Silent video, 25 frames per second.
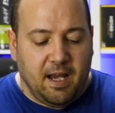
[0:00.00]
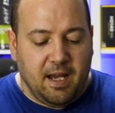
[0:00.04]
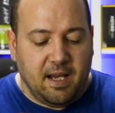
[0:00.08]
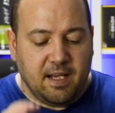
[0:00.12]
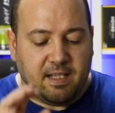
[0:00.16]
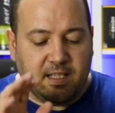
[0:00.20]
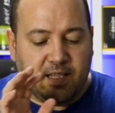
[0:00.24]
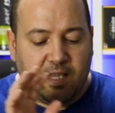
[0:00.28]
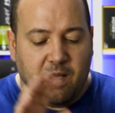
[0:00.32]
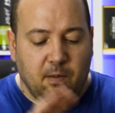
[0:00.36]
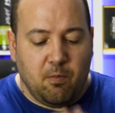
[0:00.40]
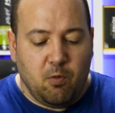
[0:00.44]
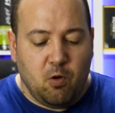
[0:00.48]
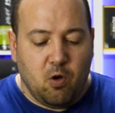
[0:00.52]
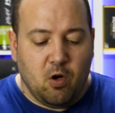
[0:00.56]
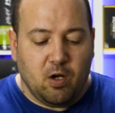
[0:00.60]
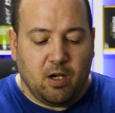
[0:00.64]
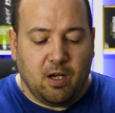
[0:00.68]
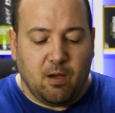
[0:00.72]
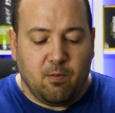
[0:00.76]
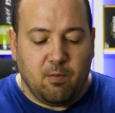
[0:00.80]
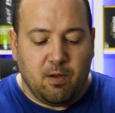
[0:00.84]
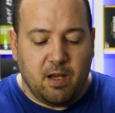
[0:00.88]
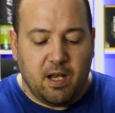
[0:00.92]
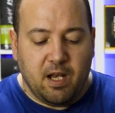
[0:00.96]
Este
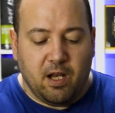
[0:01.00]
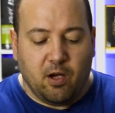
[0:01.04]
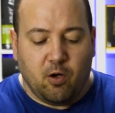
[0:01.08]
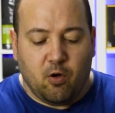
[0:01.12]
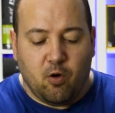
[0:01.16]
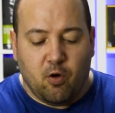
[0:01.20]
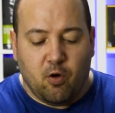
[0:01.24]
bloque viene